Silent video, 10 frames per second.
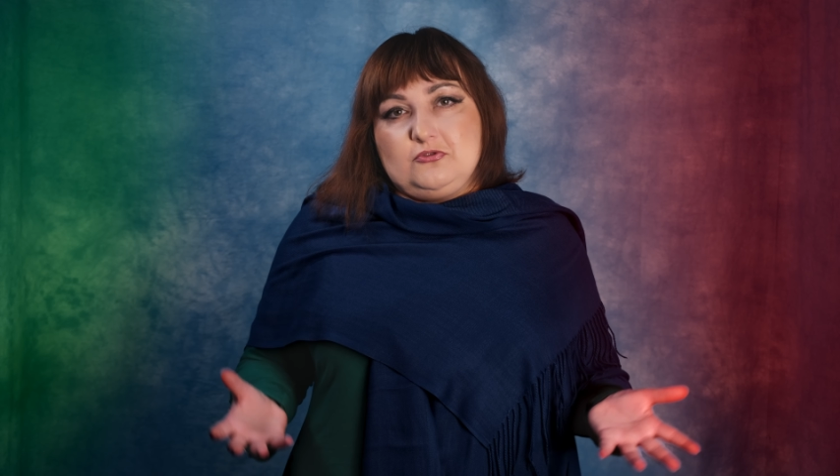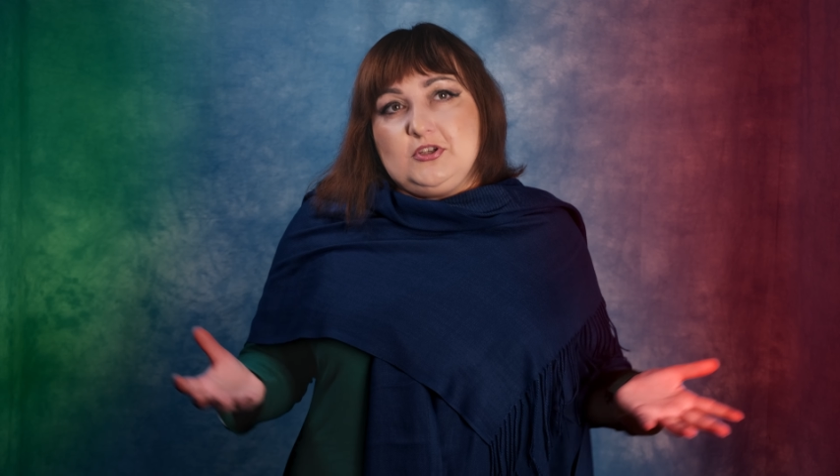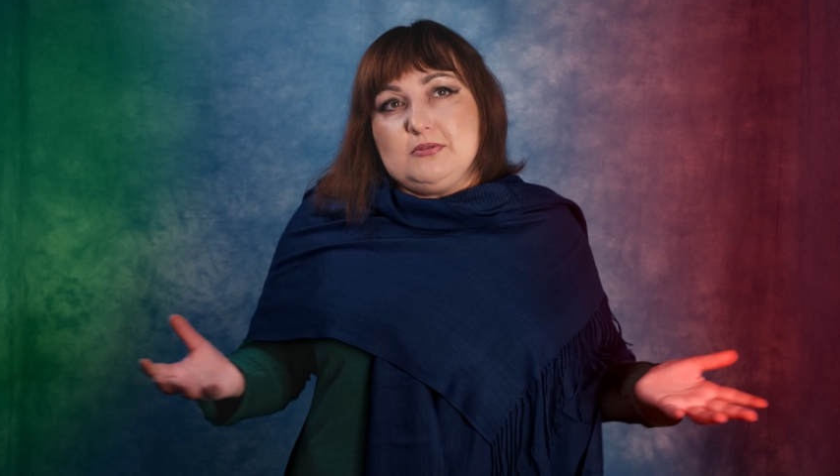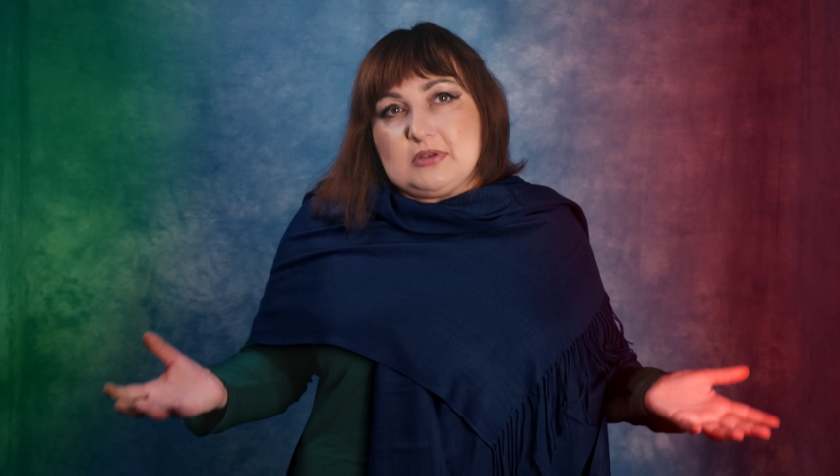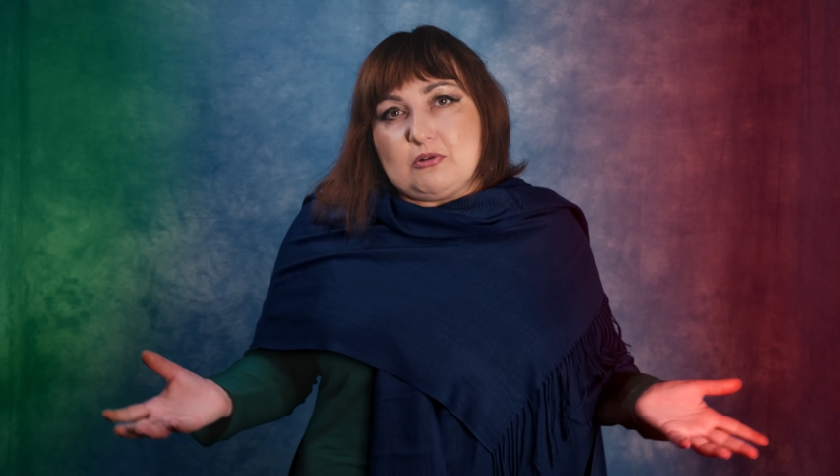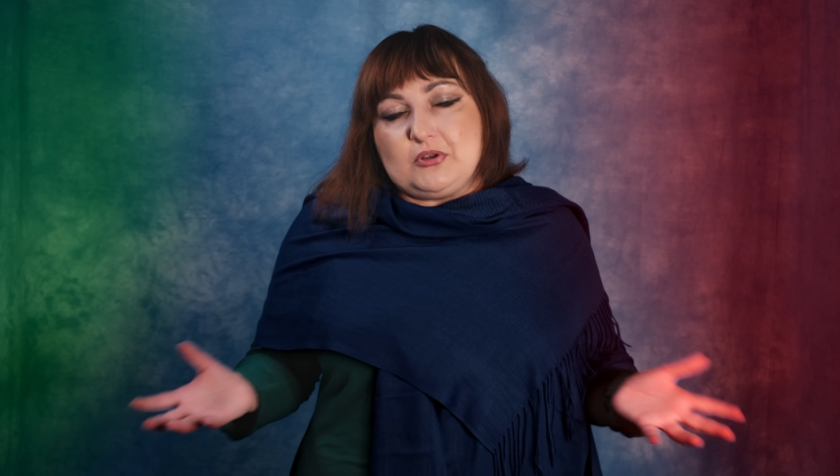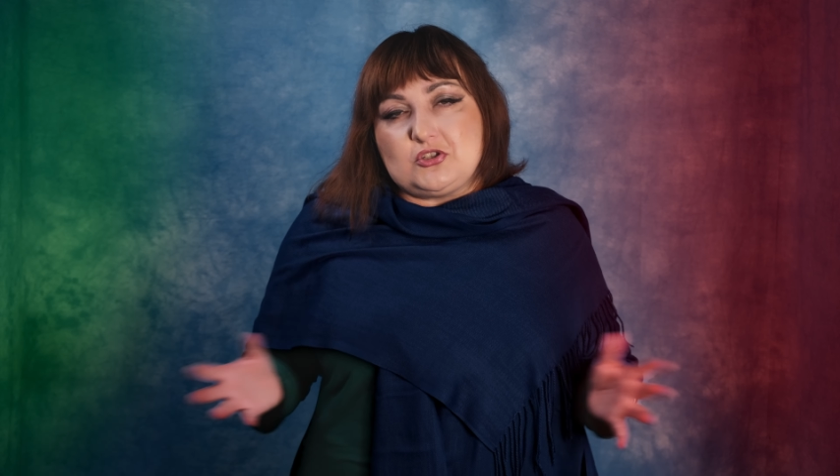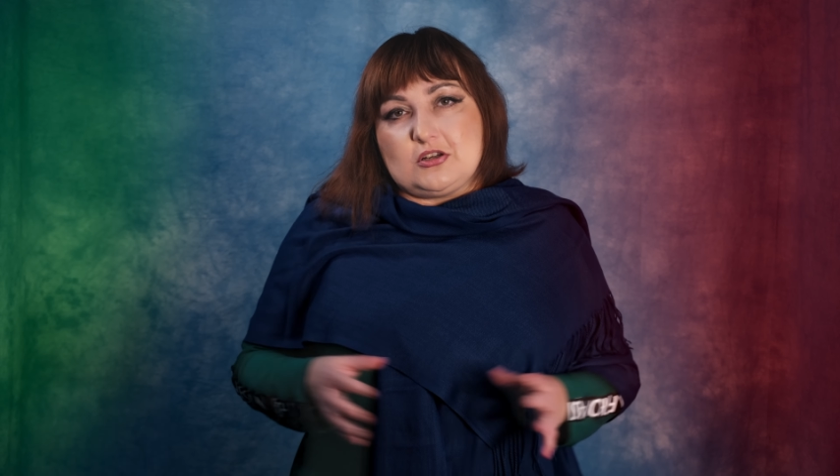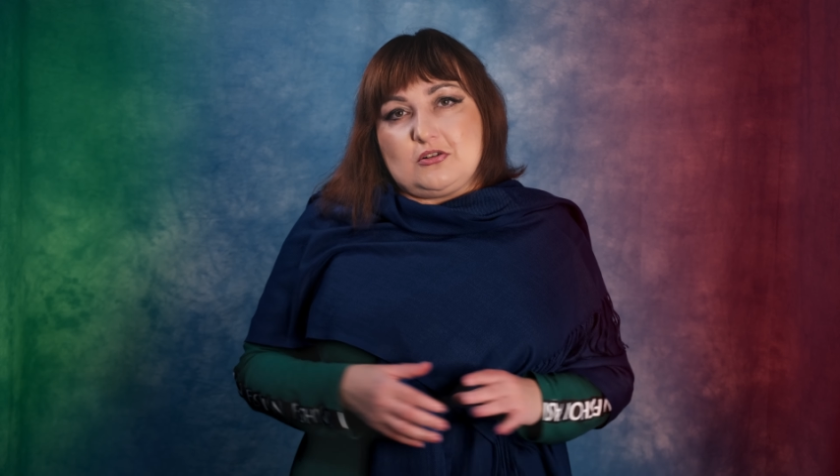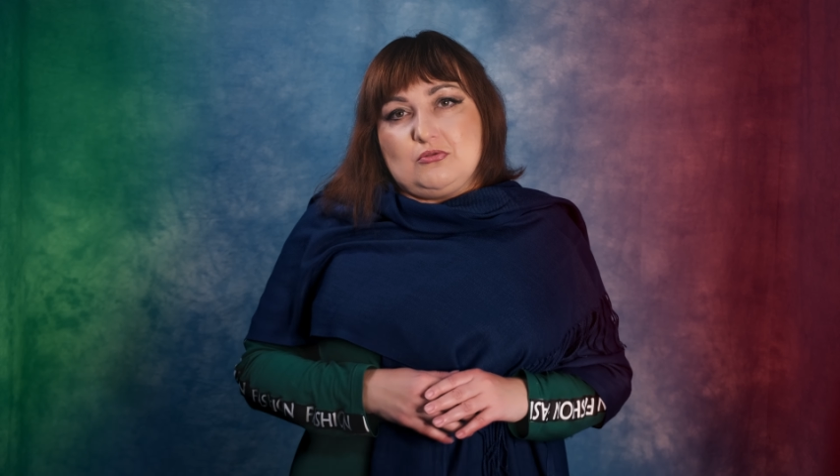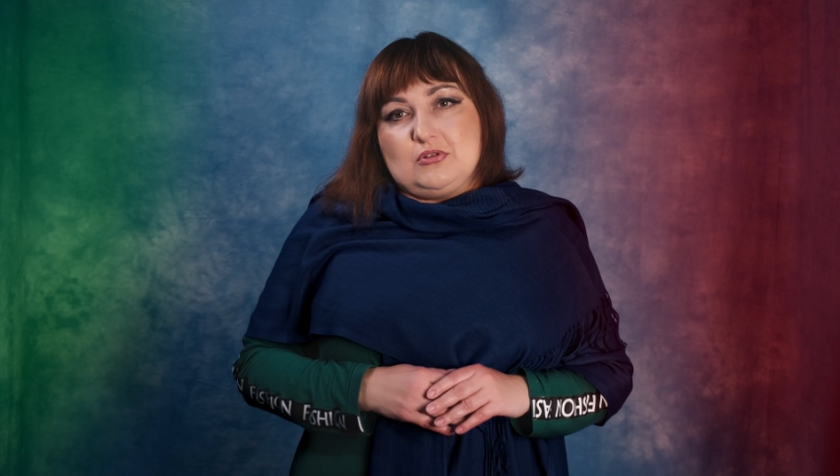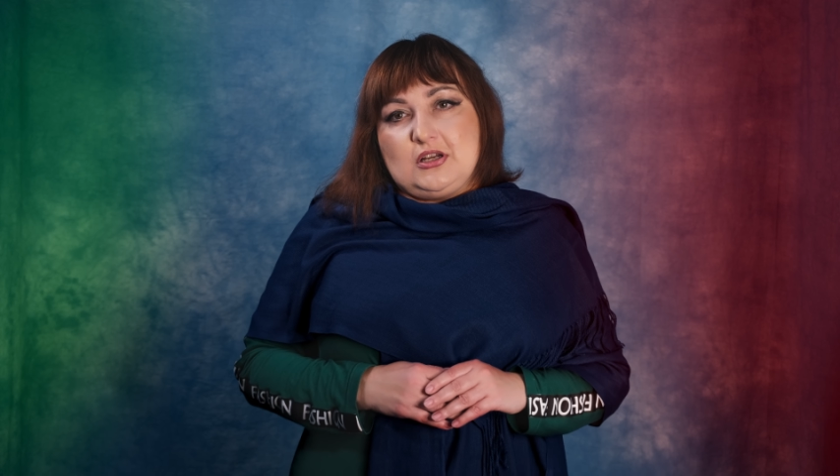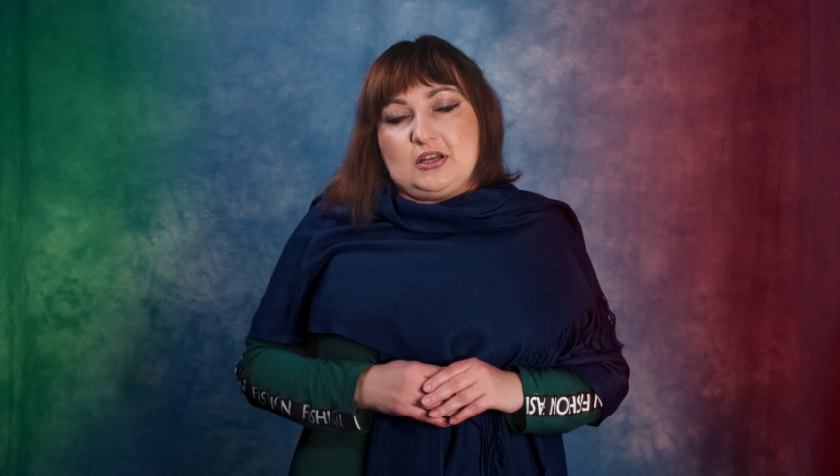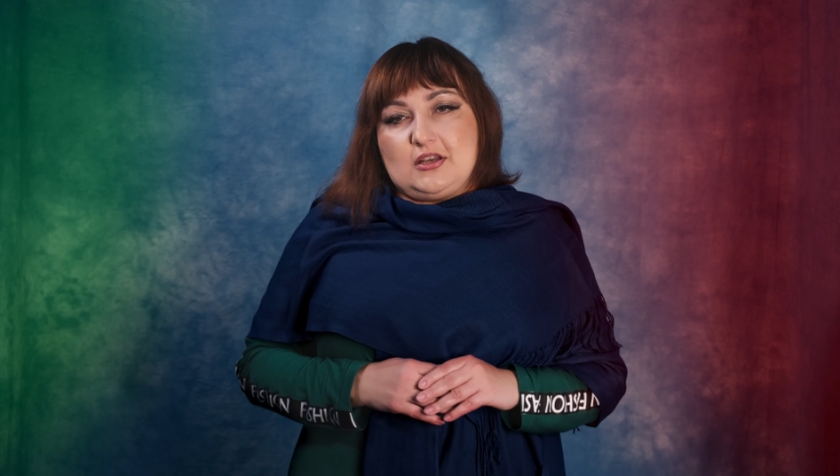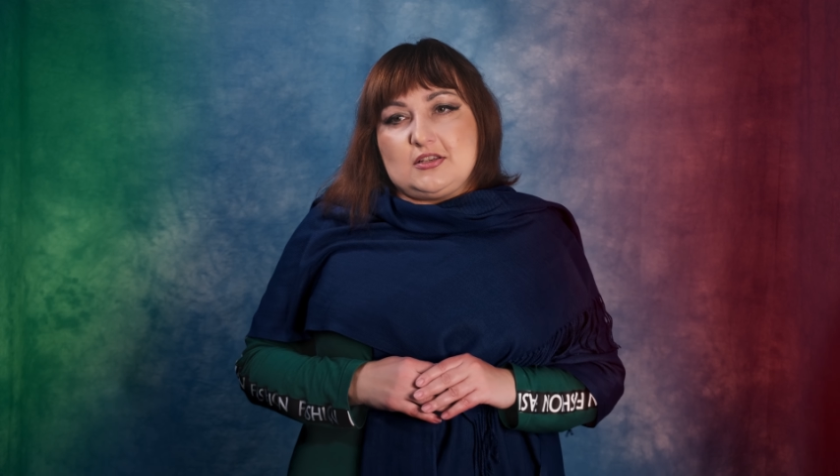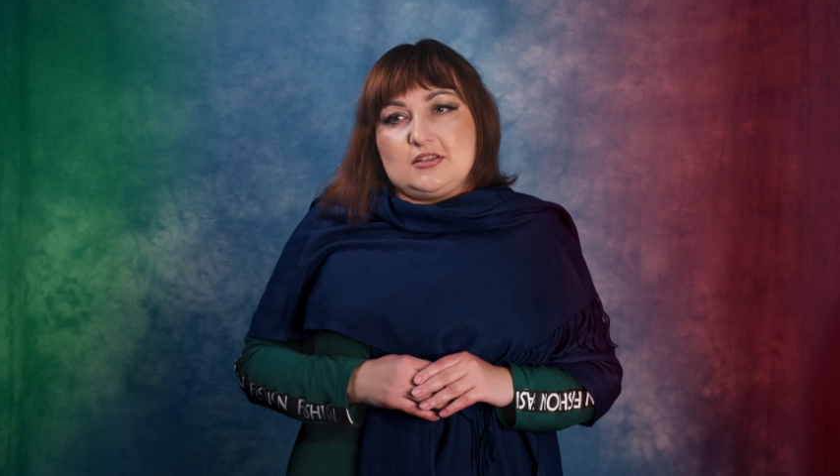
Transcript: Film Film miał być taką e,